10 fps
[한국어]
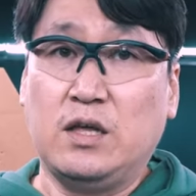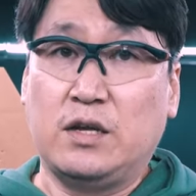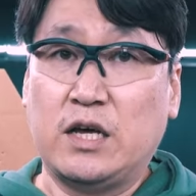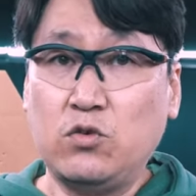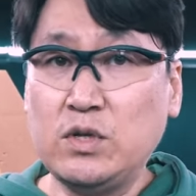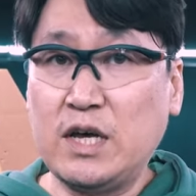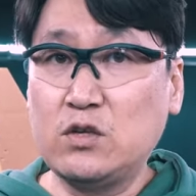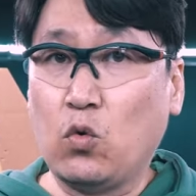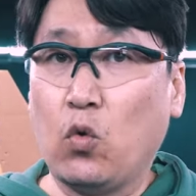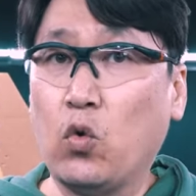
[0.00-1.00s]

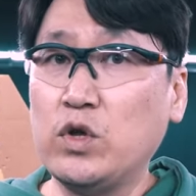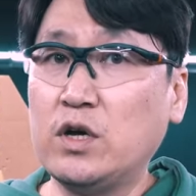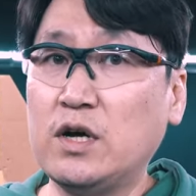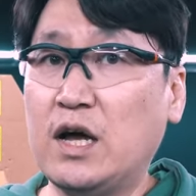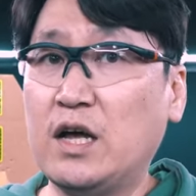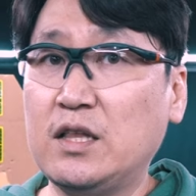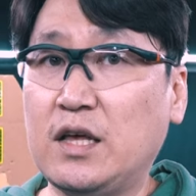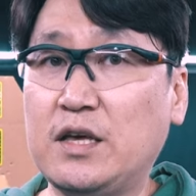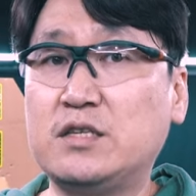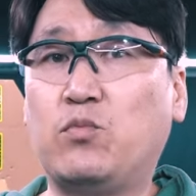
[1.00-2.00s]
레드윈사에서 5년간
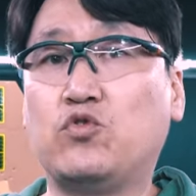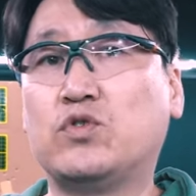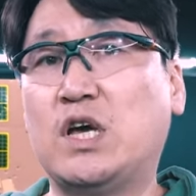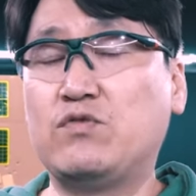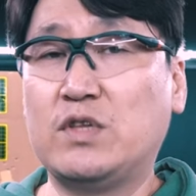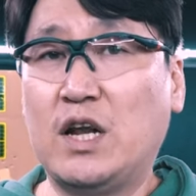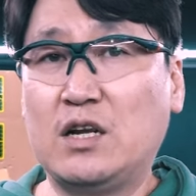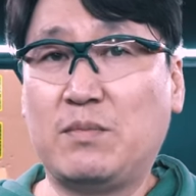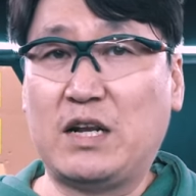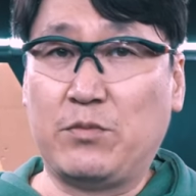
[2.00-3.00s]
AS 보증을
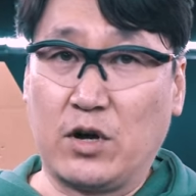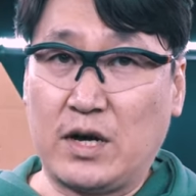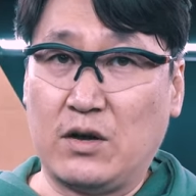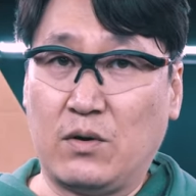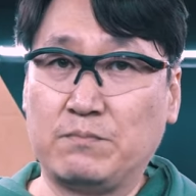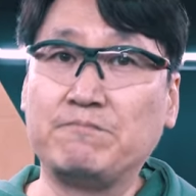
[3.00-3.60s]
해준다라는 말이 뭘까요?